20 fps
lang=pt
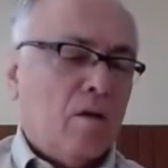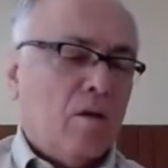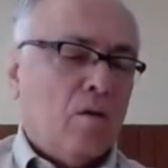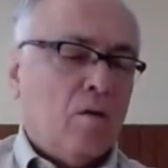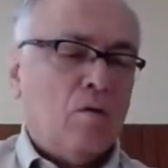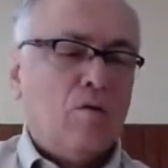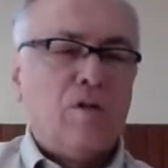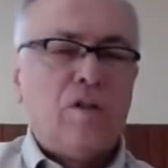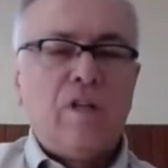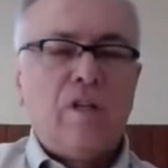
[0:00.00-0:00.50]

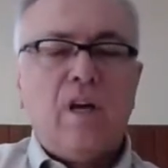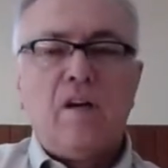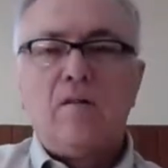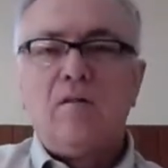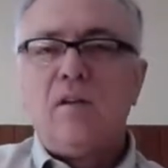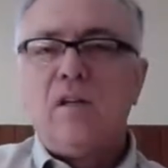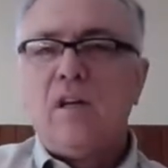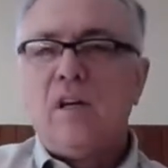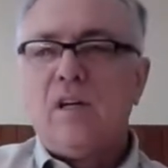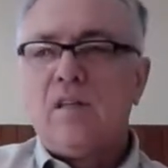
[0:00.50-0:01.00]
O
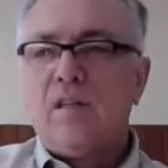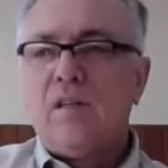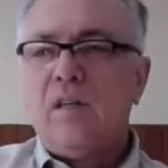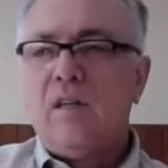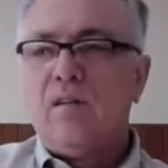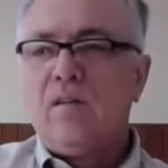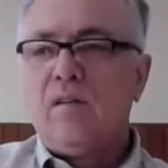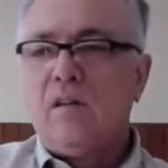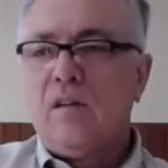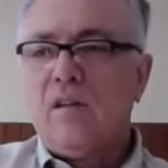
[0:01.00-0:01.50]
cego de
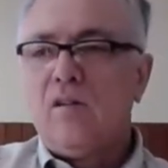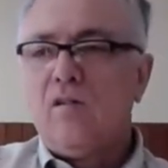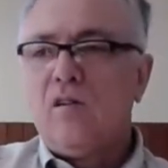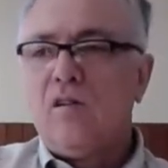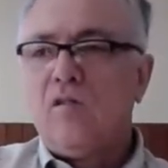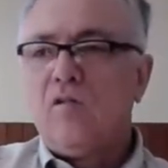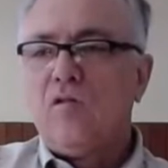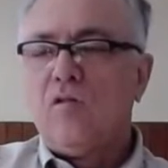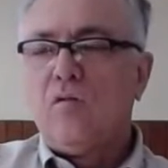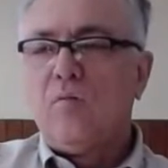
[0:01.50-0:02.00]
nascença que
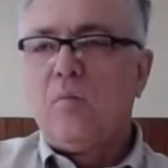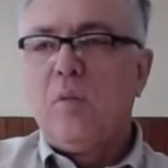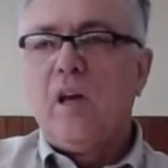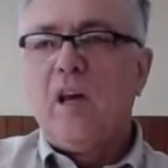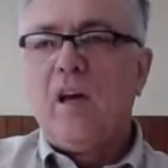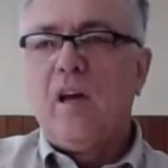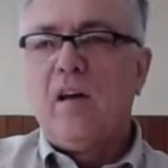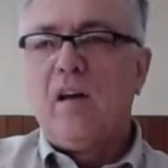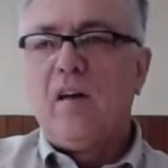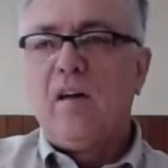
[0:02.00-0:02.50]
Jesus
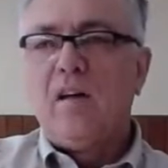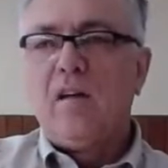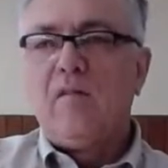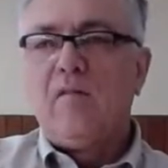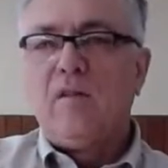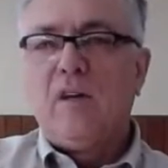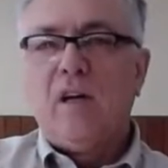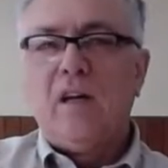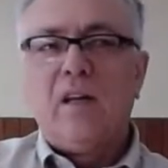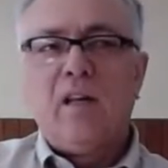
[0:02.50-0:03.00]
pega e
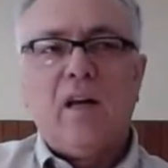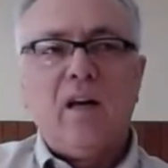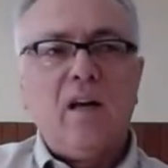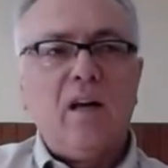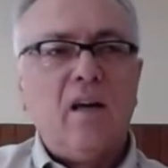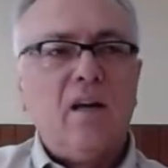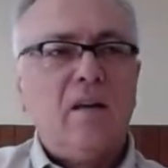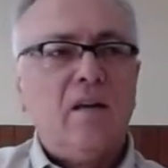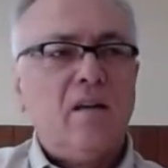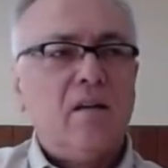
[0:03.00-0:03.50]
vai
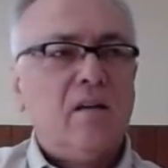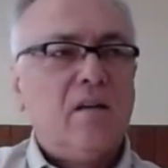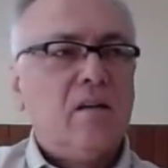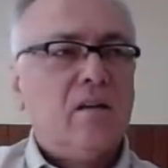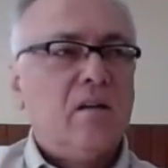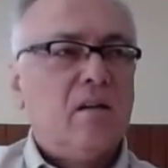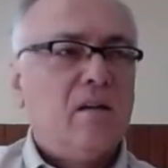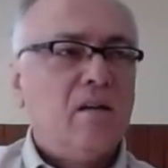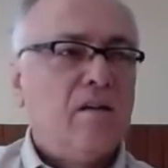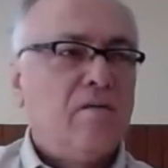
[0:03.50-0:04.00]
lá
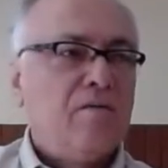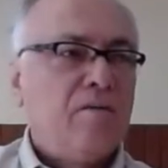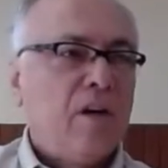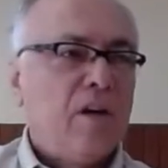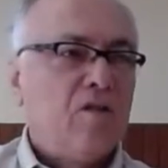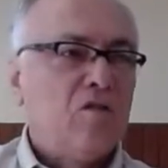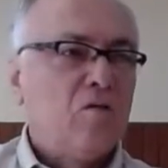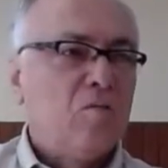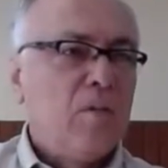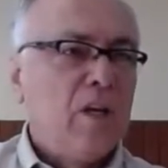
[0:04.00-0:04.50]
e
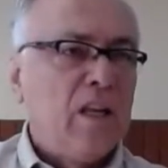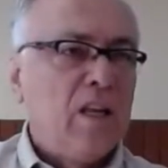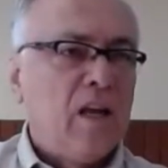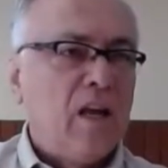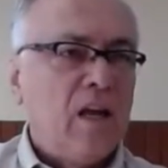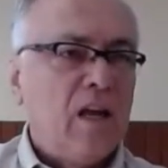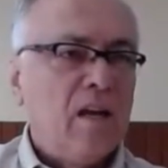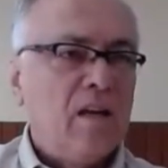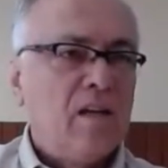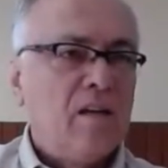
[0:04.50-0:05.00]
faz o um
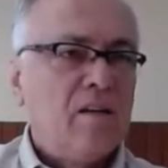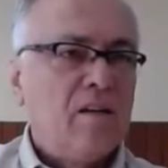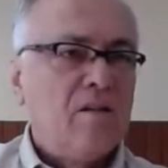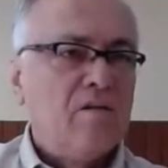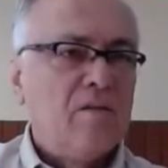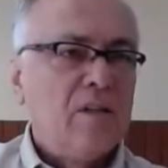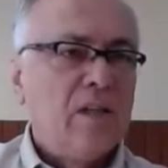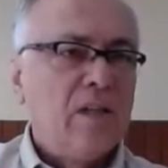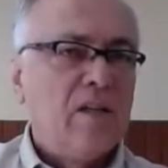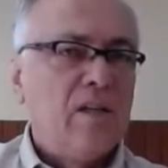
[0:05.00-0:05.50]
milagre na
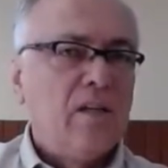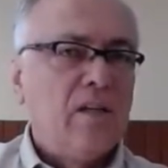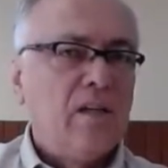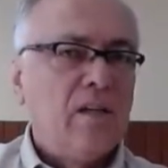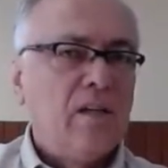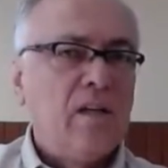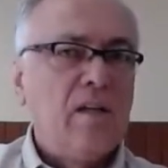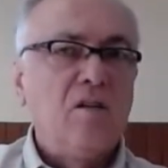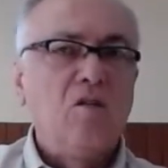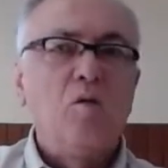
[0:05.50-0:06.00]
vida dele.
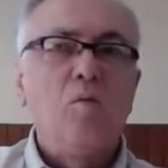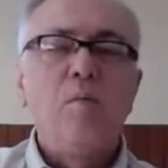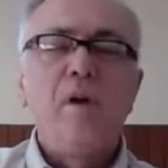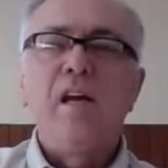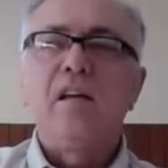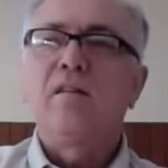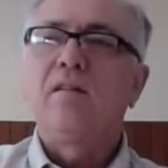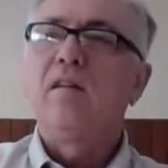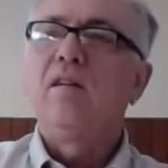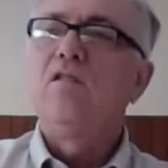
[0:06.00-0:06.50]
Ele
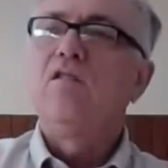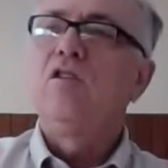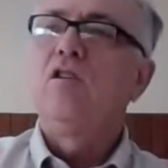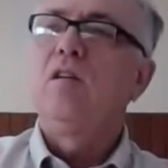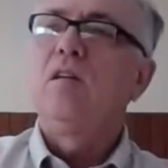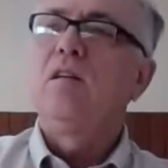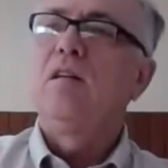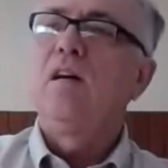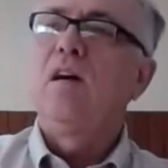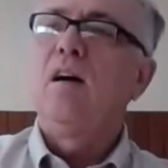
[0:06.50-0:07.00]
começa a
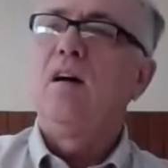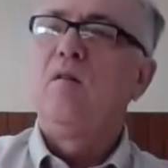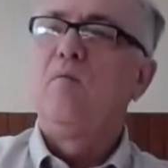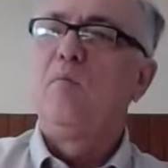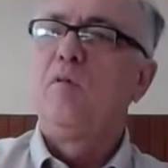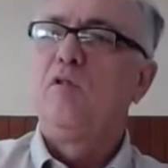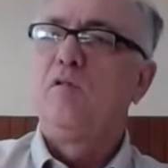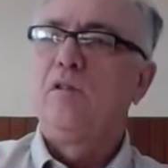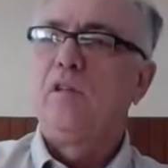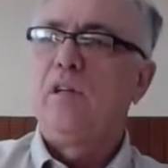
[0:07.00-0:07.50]
enxergar
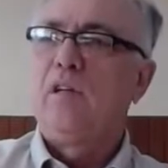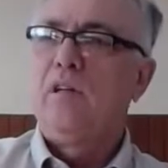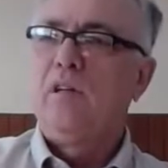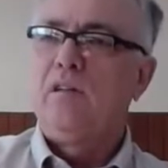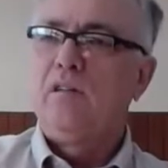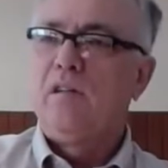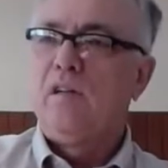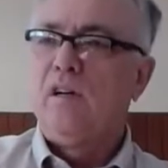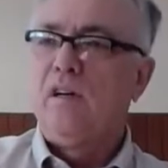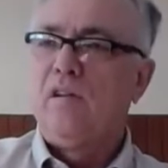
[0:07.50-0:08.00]
uma outra
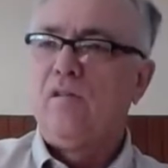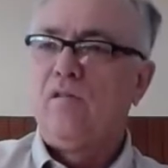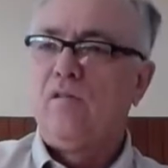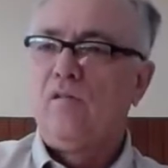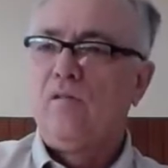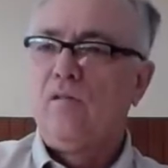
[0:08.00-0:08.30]
realidade.